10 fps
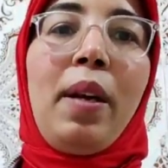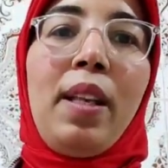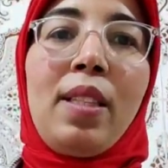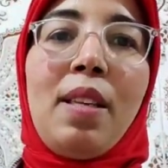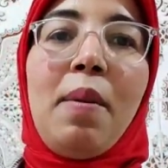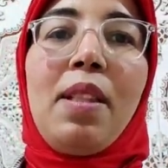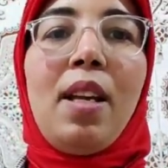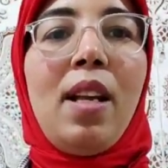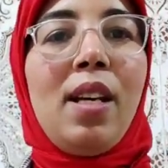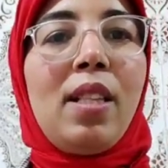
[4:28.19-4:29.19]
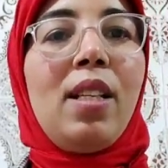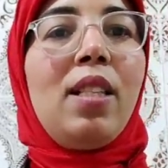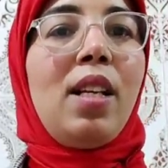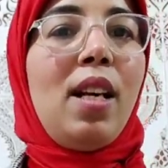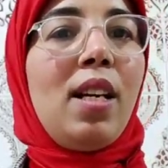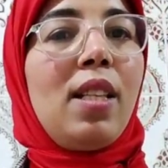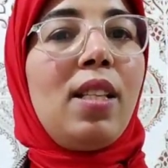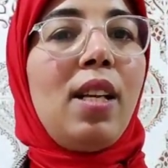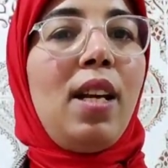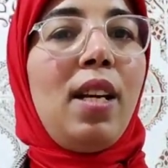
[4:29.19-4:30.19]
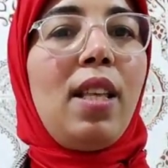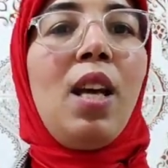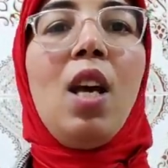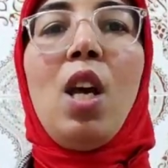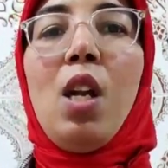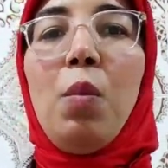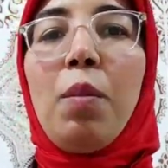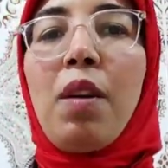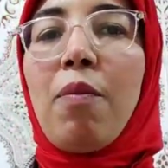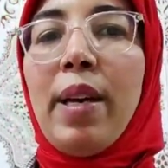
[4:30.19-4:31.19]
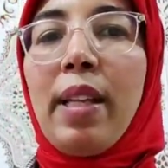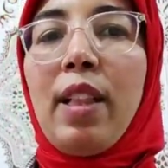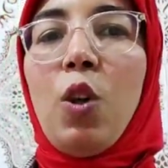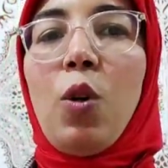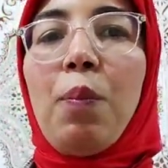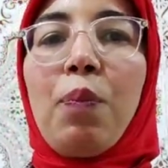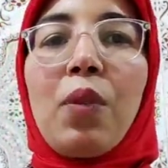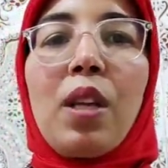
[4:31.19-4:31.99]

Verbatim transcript: بغينا الثمن ديال هذه ديال هذه ديال هذه المهم كيف ما قلت لكم